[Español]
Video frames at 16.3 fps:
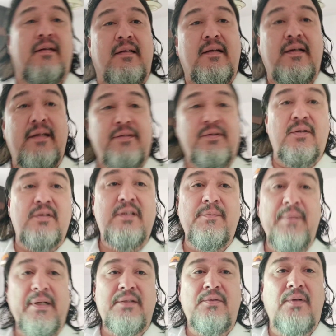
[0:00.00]
eh, yo los
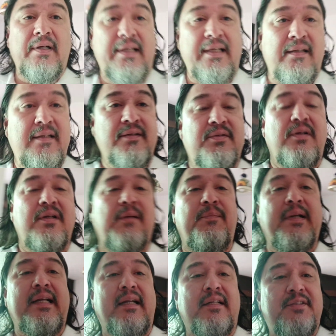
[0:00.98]
invito a que dentro de la
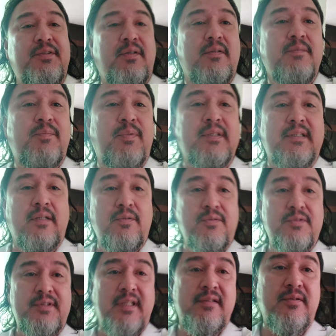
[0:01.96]
aplicación pues
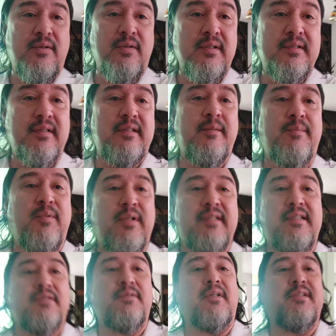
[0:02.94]
denuncien todo este tipo
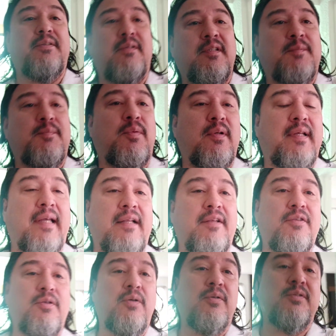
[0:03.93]
de situaciones porque
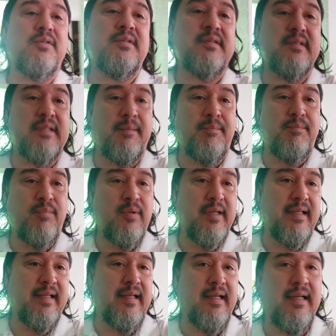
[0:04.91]
no se
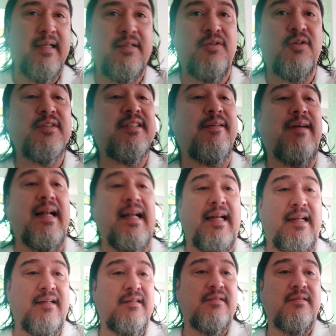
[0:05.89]
puede, no se
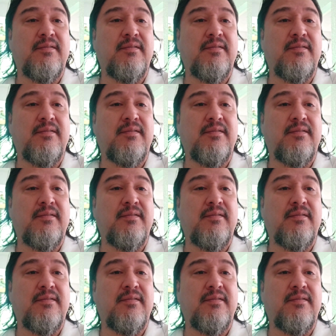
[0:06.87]
vale.